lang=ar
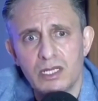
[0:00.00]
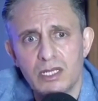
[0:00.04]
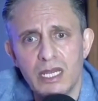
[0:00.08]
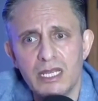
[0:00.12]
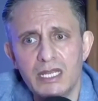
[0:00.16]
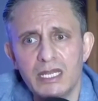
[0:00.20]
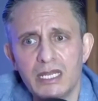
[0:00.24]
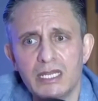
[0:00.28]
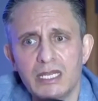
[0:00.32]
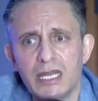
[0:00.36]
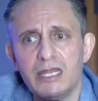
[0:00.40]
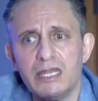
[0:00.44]

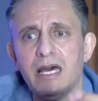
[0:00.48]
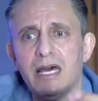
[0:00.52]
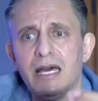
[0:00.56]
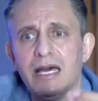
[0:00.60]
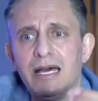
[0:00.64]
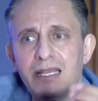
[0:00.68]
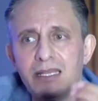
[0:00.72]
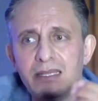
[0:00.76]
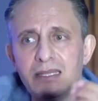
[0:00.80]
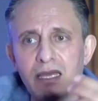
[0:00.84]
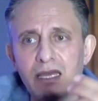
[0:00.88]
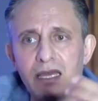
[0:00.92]
لانك
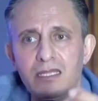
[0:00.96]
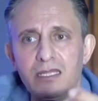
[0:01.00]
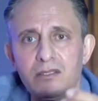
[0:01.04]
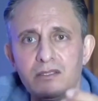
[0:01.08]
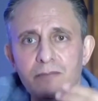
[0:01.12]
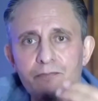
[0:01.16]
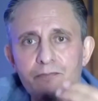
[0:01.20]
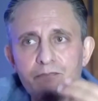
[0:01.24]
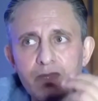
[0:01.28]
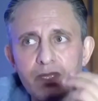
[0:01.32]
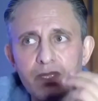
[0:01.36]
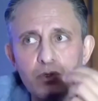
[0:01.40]
اذا اردت ان
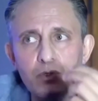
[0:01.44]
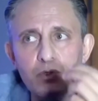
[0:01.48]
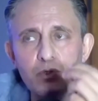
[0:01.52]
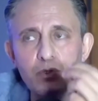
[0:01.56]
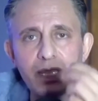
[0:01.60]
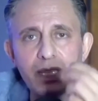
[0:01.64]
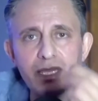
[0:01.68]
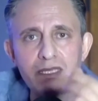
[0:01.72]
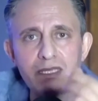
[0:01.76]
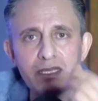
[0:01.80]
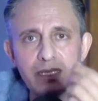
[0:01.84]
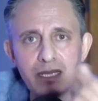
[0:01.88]

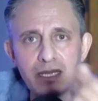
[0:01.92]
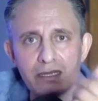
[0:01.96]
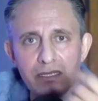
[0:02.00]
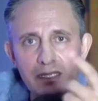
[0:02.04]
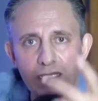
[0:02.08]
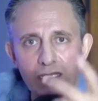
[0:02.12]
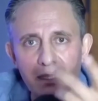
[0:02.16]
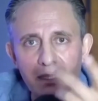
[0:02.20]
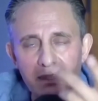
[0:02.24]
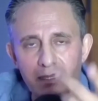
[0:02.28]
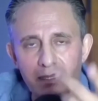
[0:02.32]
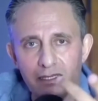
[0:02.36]
تغير هذه
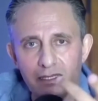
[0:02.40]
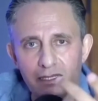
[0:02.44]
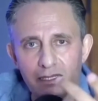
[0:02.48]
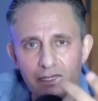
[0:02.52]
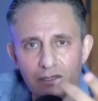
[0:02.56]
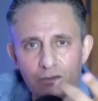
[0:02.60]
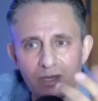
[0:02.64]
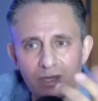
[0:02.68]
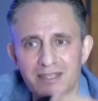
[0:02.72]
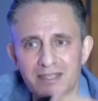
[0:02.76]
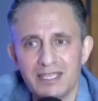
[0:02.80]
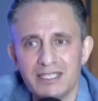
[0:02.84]
القضيه
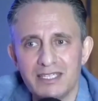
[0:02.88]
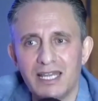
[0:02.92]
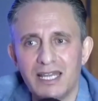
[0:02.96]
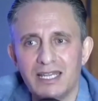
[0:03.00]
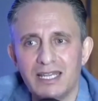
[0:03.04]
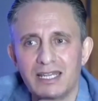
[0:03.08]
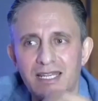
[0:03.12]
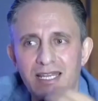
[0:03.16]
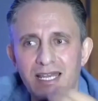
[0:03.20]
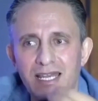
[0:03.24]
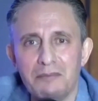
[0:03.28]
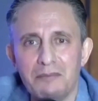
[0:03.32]
وان
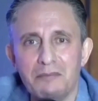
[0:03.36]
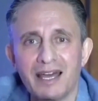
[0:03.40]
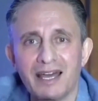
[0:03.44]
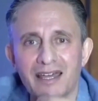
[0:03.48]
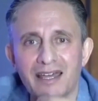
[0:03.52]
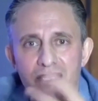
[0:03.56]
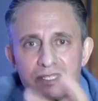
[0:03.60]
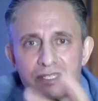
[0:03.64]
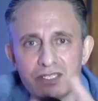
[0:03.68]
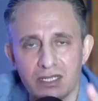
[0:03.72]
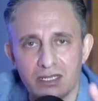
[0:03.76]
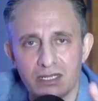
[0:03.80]
تجعل لها
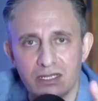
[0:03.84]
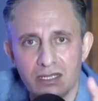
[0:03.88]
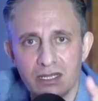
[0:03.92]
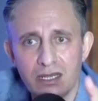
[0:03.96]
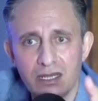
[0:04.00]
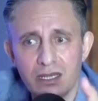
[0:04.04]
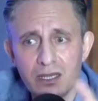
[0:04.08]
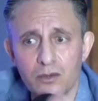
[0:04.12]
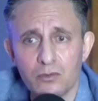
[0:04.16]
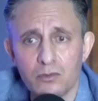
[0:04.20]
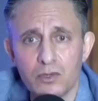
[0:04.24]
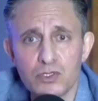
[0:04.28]
مخرجا
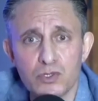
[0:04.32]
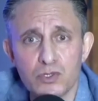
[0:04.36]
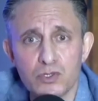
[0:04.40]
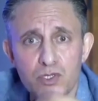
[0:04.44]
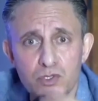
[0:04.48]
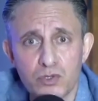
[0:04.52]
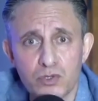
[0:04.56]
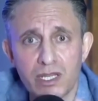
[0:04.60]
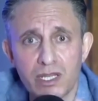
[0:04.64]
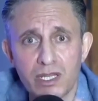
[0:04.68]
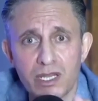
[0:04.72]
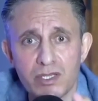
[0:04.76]

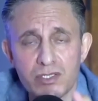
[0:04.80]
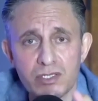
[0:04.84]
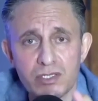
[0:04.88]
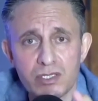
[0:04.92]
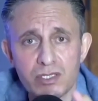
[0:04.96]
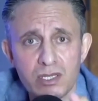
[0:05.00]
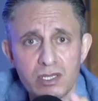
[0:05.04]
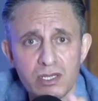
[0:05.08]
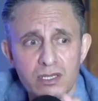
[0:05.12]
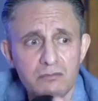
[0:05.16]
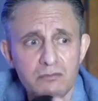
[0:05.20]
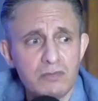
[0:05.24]
وسوليسيوناج
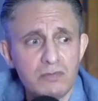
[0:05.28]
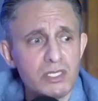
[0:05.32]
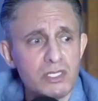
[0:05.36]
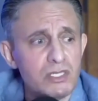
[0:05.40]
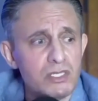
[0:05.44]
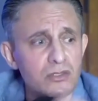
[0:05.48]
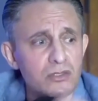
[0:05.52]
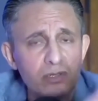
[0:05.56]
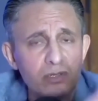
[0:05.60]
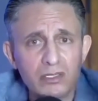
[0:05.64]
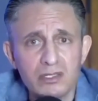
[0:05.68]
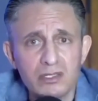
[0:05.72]

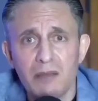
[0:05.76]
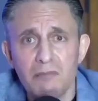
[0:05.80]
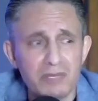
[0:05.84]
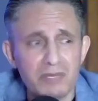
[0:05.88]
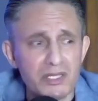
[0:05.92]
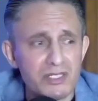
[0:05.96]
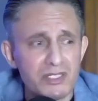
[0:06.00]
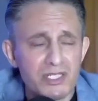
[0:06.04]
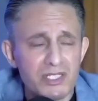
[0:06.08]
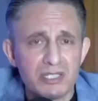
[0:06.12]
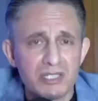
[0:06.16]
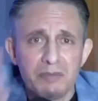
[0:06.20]
ماشي تروح
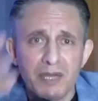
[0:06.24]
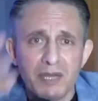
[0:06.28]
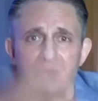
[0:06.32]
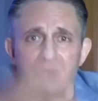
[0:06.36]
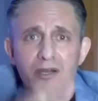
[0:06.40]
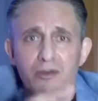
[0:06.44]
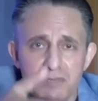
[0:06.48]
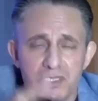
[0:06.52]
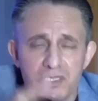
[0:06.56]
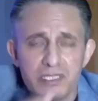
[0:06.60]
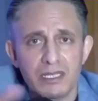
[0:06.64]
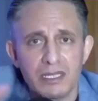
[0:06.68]
تعمر
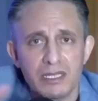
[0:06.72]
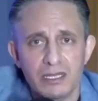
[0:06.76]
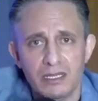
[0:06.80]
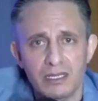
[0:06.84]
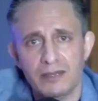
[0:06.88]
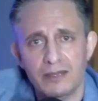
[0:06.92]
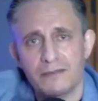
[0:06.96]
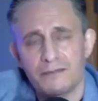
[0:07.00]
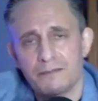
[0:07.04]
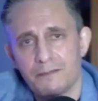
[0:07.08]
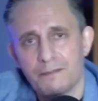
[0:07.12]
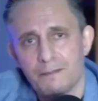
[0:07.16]
جدبابهم
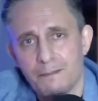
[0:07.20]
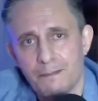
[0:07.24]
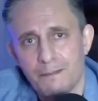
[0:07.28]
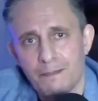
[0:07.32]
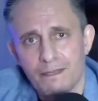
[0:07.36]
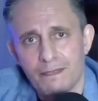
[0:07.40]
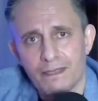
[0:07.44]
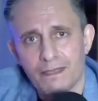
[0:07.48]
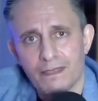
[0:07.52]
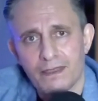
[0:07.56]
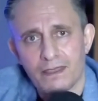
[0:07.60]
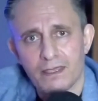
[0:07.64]
بالسلاح
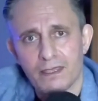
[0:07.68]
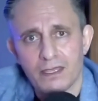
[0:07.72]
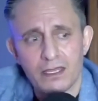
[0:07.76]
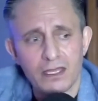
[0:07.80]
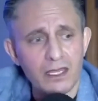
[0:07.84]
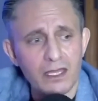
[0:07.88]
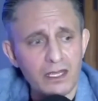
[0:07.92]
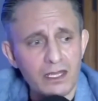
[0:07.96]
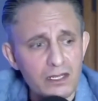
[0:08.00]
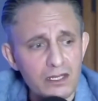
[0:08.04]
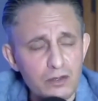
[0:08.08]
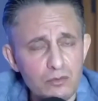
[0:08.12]

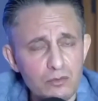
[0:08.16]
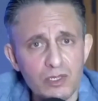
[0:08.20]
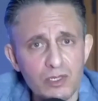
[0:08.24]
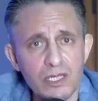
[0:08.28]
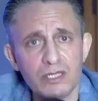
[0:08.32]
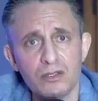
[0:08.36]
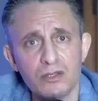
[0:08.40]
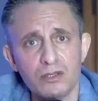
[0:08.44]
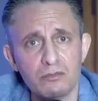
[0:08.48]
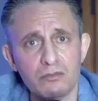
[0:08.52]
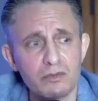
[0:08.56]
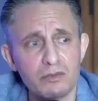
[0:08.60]
قري لهم
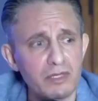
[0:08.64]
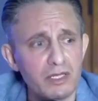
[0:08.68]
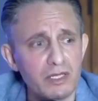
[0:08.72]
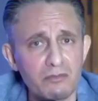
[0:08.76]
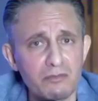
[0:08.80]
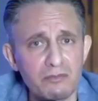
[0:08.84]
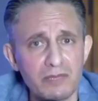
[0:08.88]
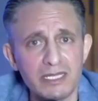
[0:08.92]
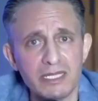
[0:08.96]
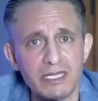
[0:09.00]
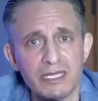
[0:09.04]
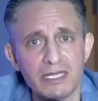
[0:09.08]
ولادهم بين
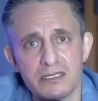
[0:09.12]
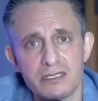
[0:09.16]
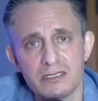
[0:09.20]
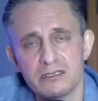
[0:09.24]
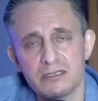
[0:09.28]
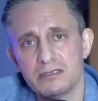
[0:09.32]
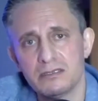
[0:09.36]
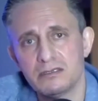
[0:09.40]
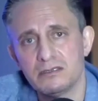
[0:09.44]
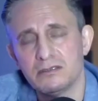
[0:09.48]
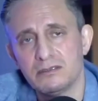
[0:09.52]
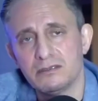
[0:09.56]
لهم
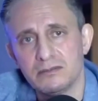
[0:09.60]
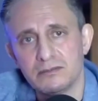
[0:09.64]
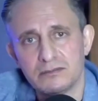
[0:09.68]
مدارس